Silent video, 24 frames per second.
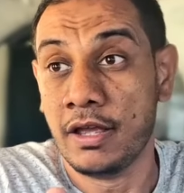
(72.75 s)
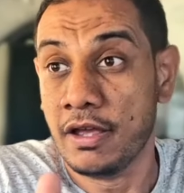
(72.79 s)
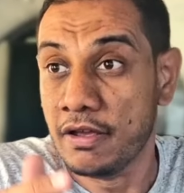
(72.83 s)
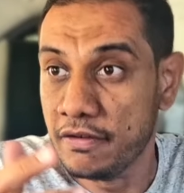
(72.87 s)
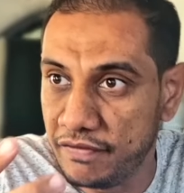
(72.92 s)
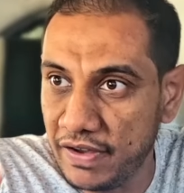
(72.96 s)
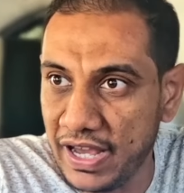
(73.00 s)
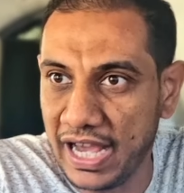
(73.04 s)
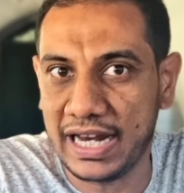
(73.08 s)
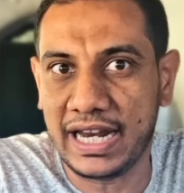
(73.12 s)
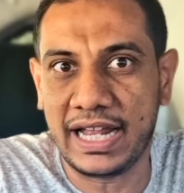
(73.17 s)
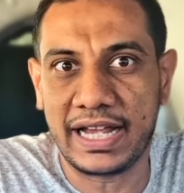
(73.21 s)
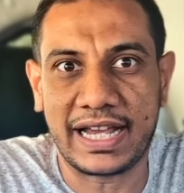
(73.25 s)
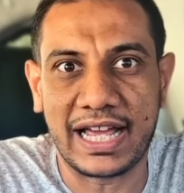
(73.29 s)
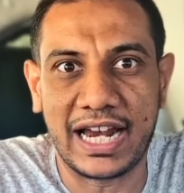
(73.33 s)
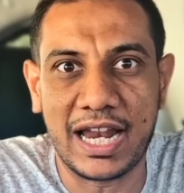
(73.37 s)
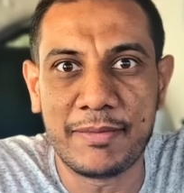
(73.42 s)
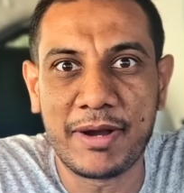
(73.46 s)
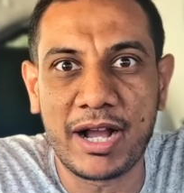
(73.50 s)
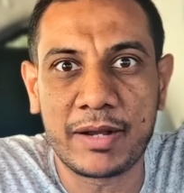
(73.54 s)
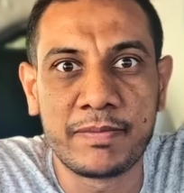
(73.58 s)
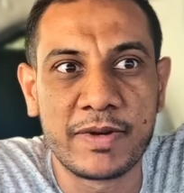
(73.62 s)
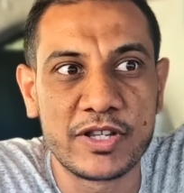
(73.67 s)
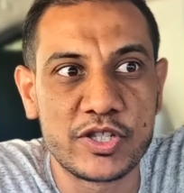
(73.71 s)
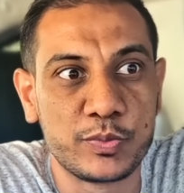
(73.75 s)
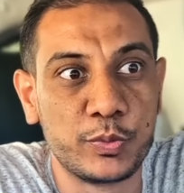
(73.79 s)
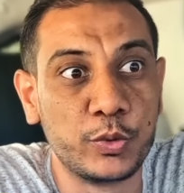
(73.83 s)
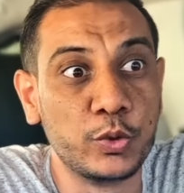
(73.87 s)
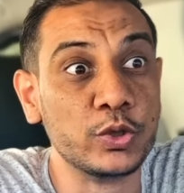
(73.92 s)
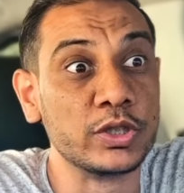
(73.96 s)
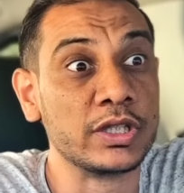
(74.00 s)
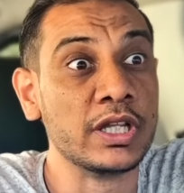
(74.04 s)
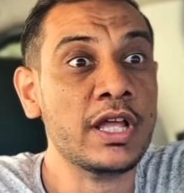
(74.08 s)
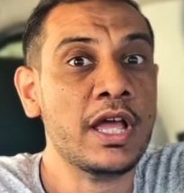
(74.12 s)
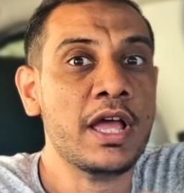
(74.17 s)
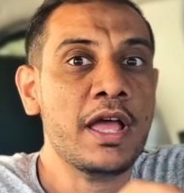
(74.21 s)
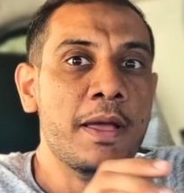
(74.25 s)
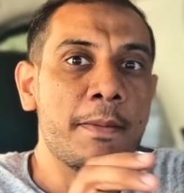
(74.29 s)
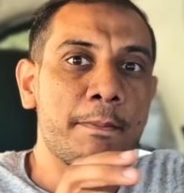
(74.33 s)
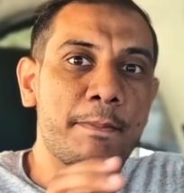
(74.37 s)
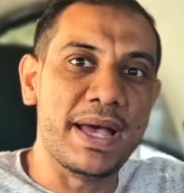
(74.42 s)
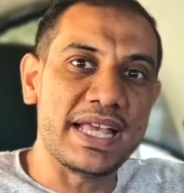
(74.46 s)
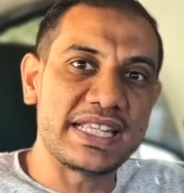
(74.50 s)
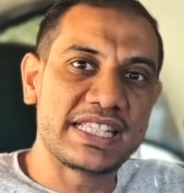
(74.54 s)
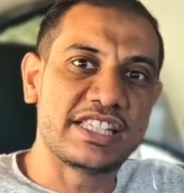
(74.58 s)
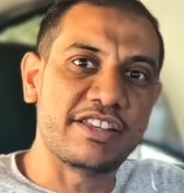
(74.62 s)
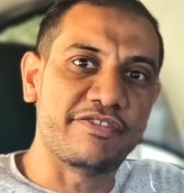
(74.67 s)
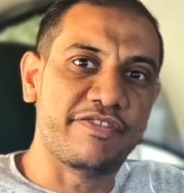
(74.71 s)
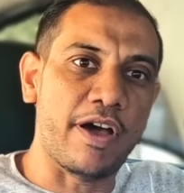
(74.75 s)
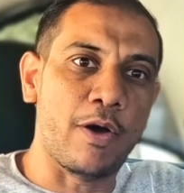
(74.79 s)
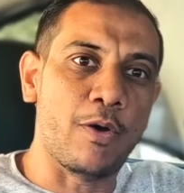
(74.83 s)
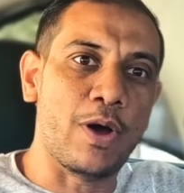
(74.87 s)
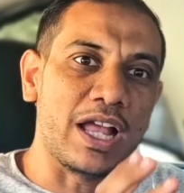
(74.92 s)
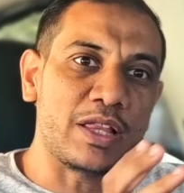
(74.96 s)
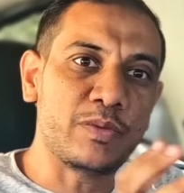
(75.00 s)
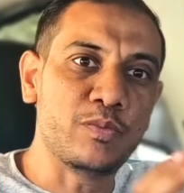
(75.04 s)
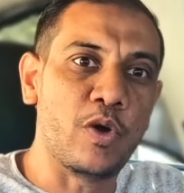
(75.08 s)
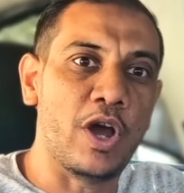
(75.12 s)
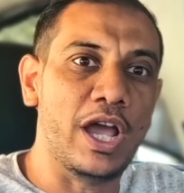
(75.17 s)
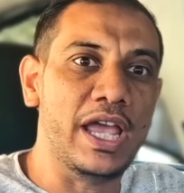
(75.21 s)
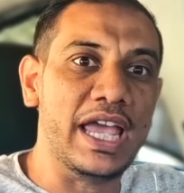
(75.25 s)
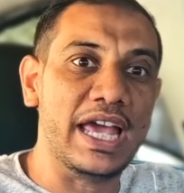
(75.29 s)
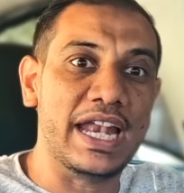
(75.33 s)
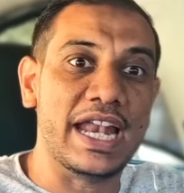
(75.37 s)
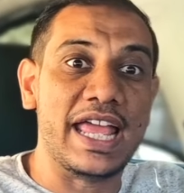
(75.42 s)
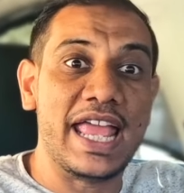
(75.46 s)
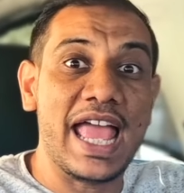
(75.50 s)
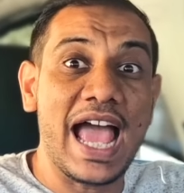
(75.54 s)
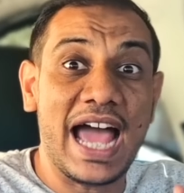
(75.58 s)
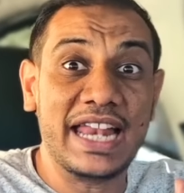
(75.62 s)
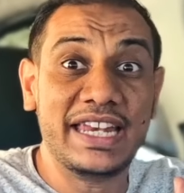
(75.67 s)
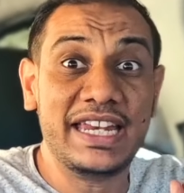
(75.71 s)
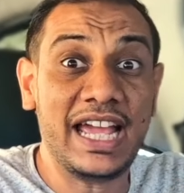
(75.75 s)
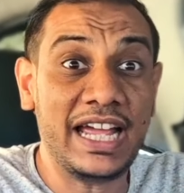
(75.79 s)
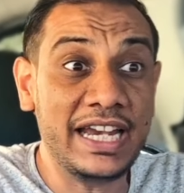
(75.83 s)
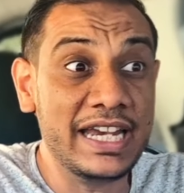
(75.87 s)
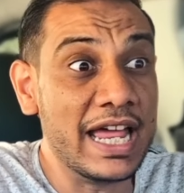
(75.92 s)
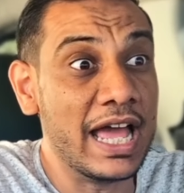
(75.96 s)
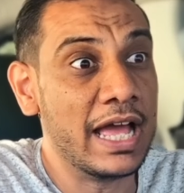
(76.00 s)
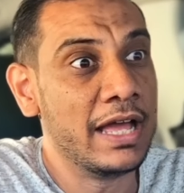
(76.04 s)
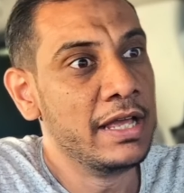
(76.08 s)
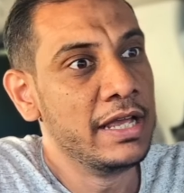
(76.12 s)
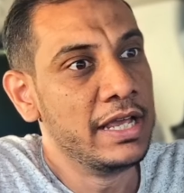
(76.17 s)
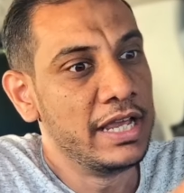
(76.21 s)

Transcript: فعلا كلامك مظبوط بس في اوقات معينه يعني احنا